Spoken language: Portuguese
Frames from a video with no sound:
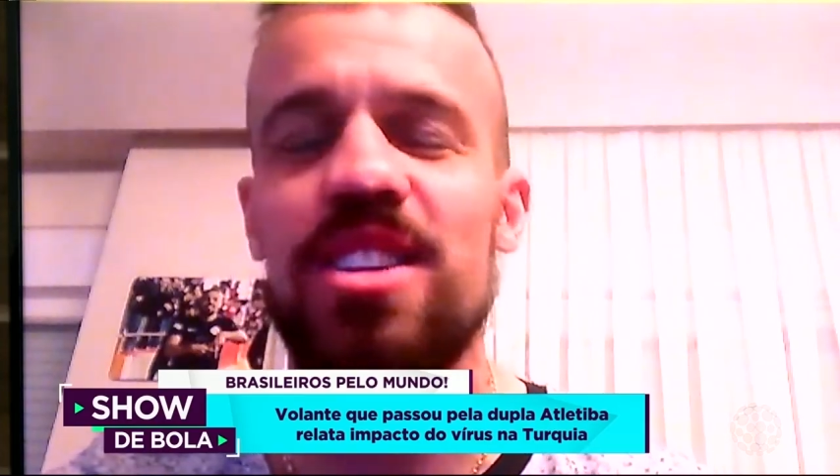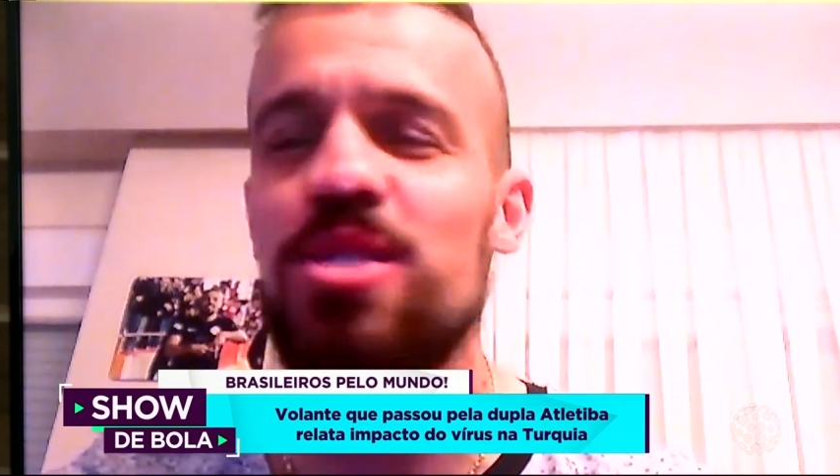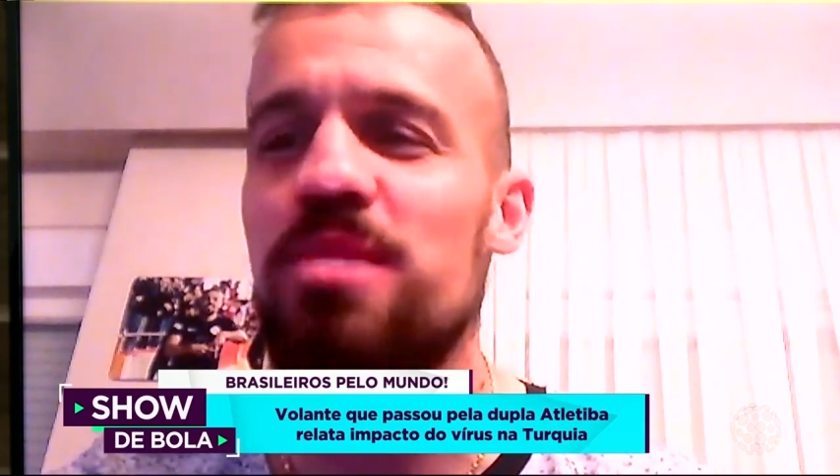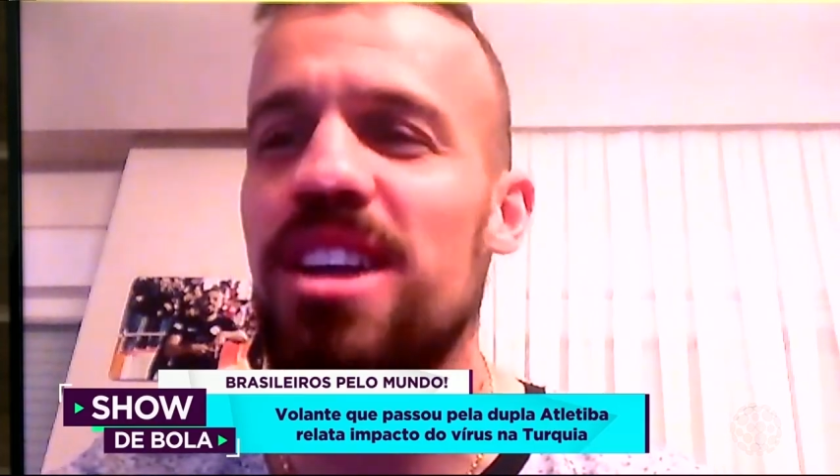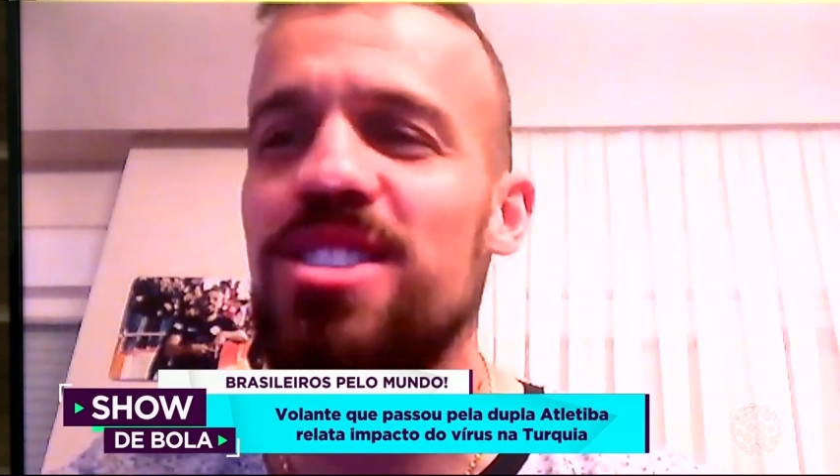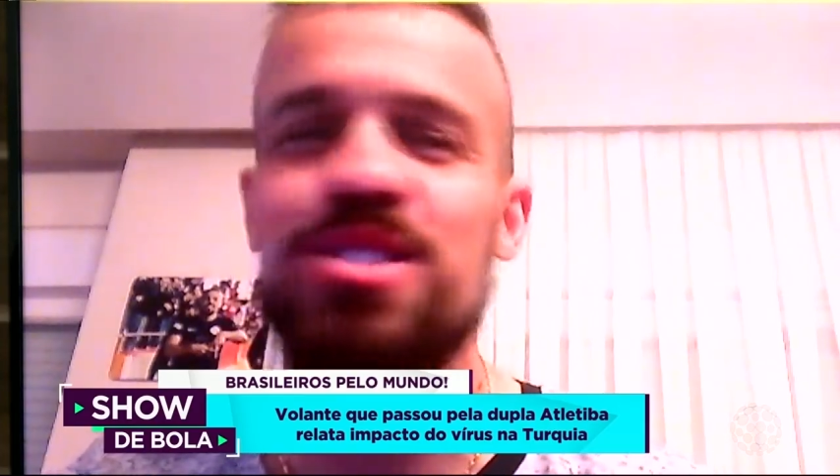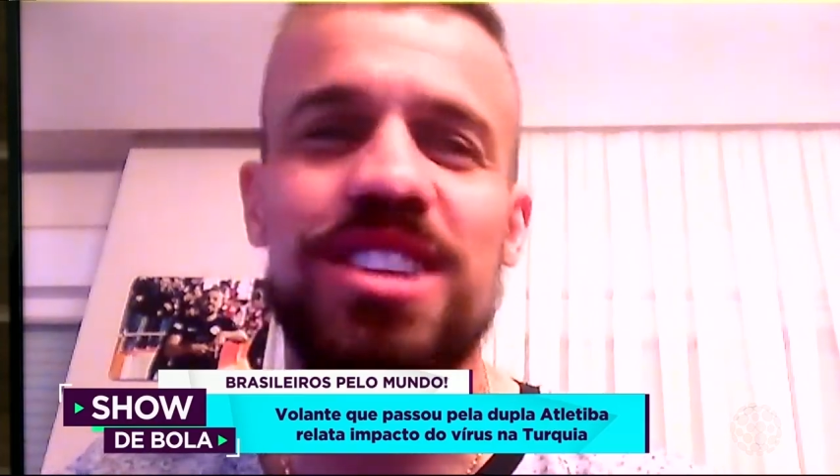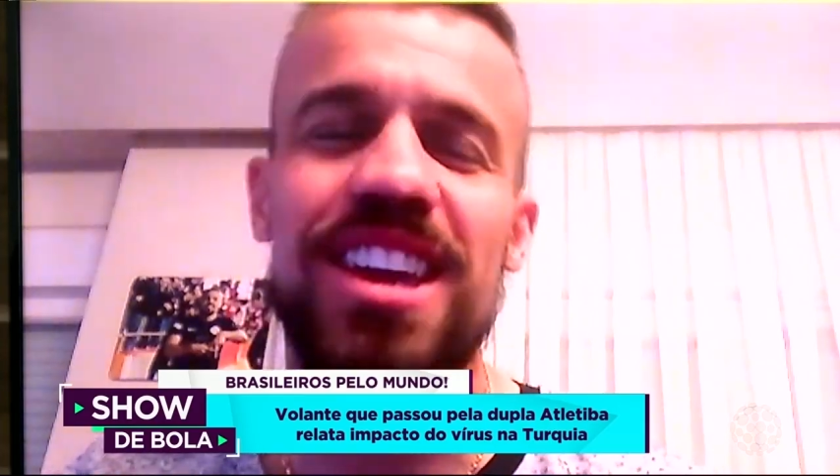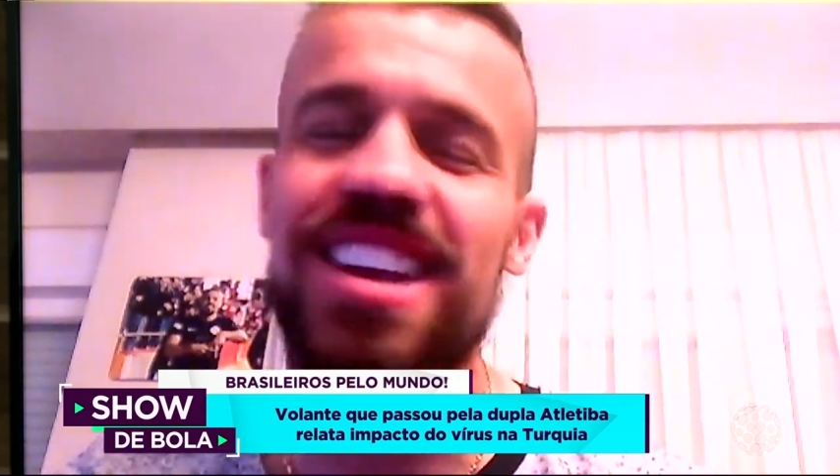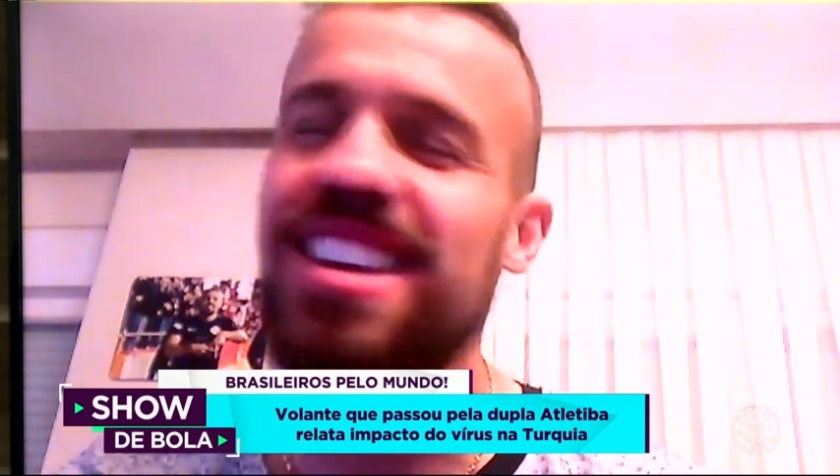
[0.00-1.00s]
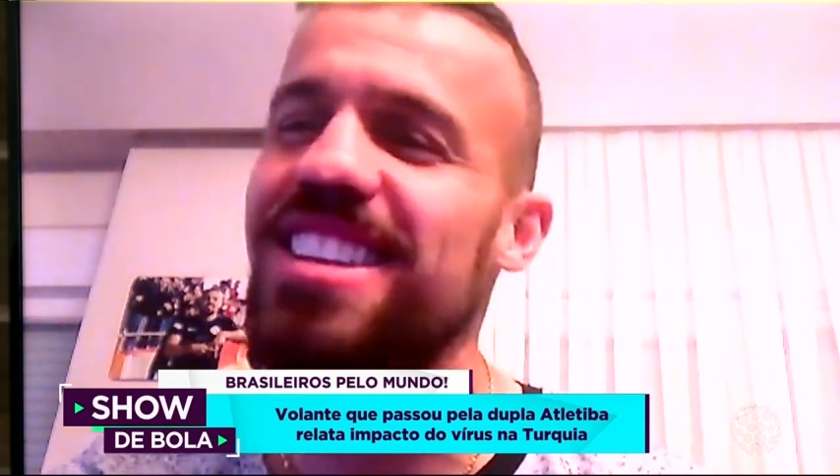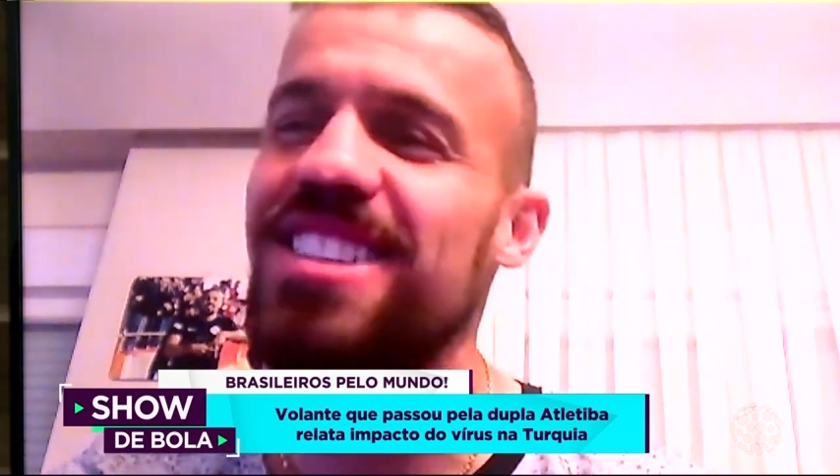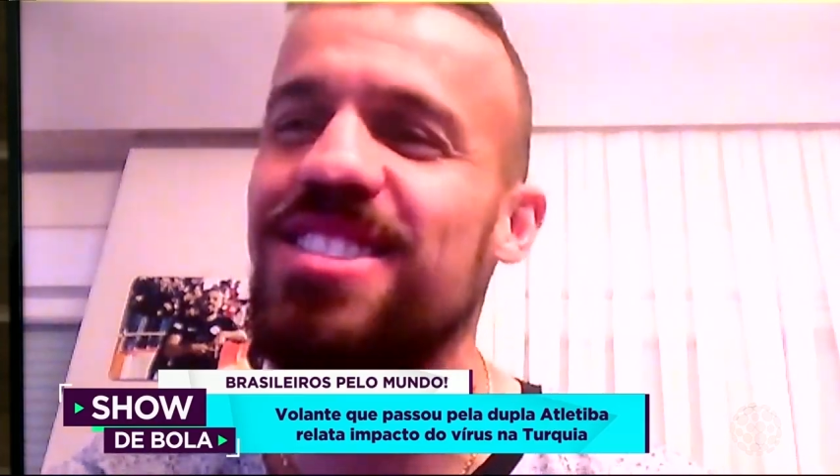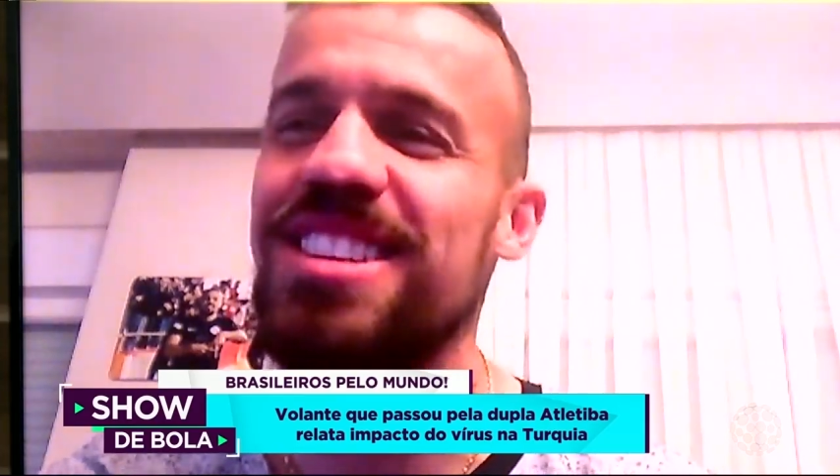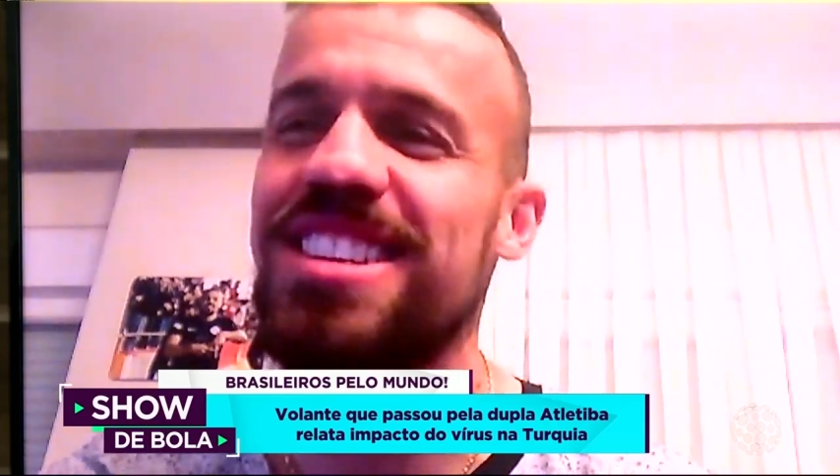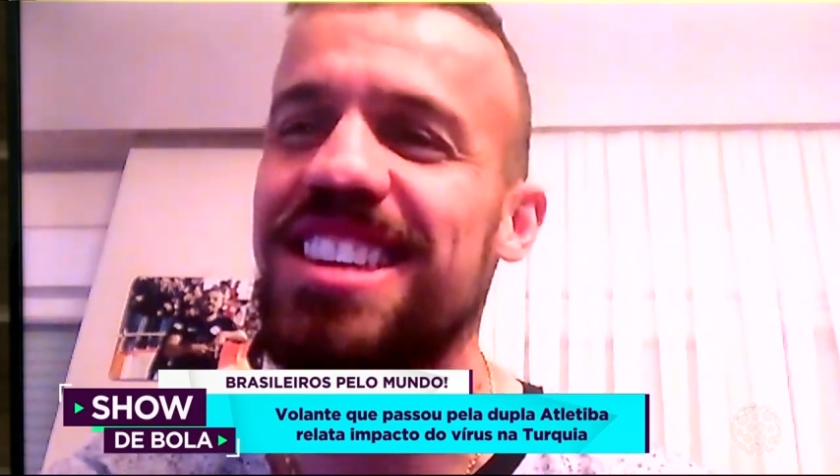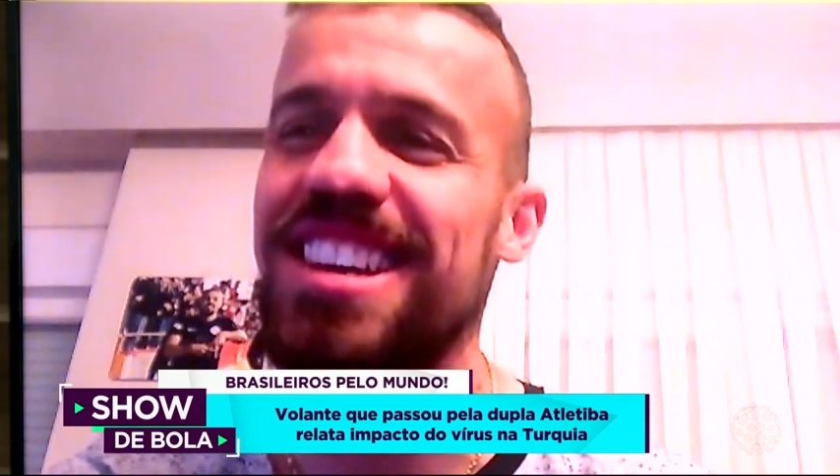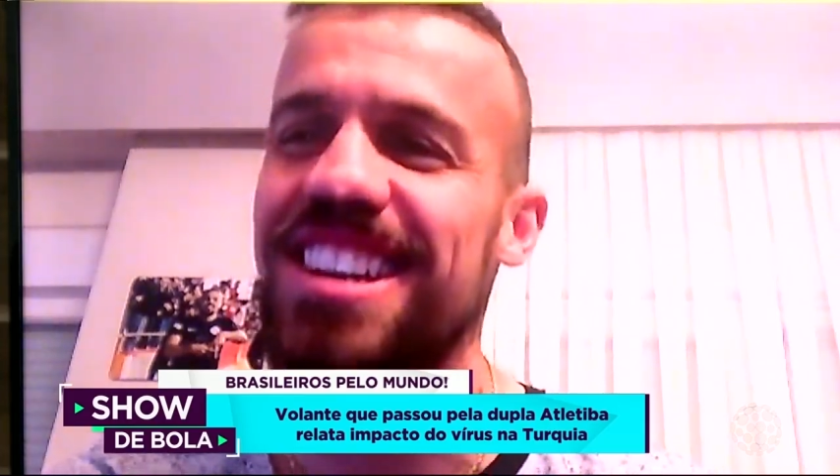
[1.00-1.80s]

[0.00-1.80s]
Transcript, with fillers: no Brasil do que aqui na Turquia.